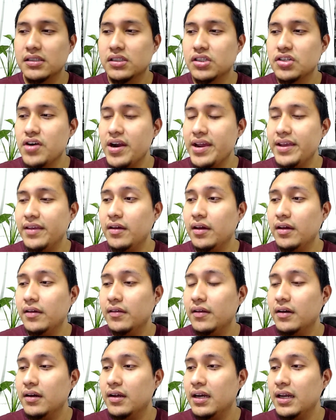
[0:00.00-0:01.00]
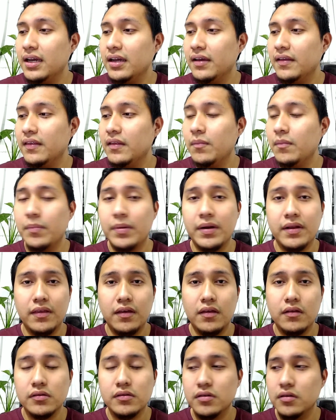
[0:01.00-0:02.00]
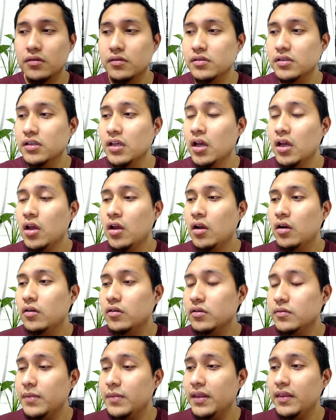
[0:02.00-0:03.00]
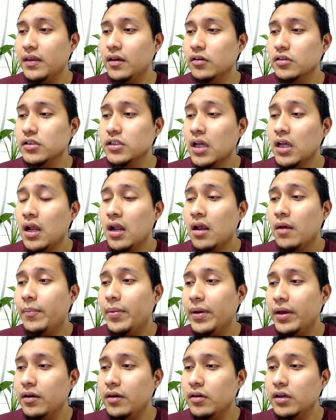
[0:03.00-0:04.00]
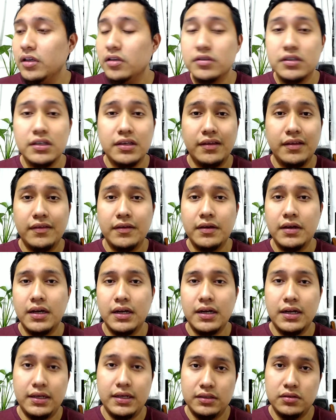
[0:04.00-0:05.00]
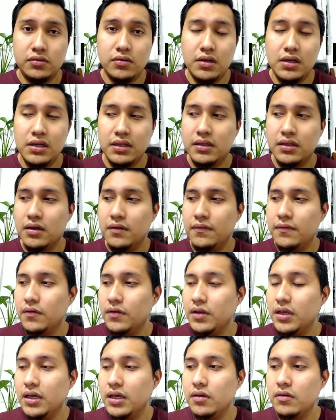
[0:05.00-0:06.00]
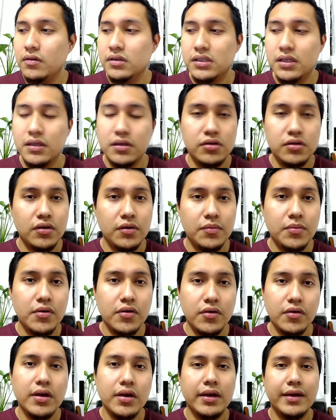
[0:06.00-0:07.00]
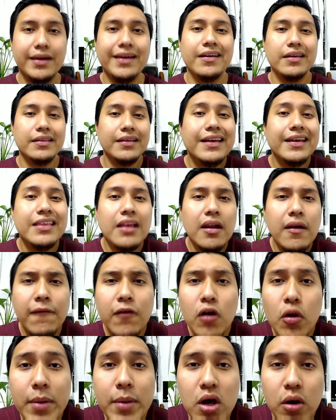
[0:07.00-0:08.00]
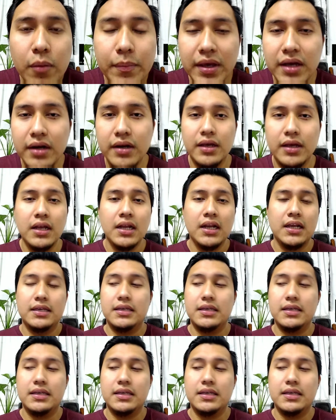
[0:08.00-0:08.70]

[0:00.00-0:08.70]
Earth Ray ahí del clan que andan perdidos, los, los mendigos. Pero ellos se dedican a eso, a la telefonía. Yo les he dicho, hey bro, ¿qué, qué, teléfono me conviene?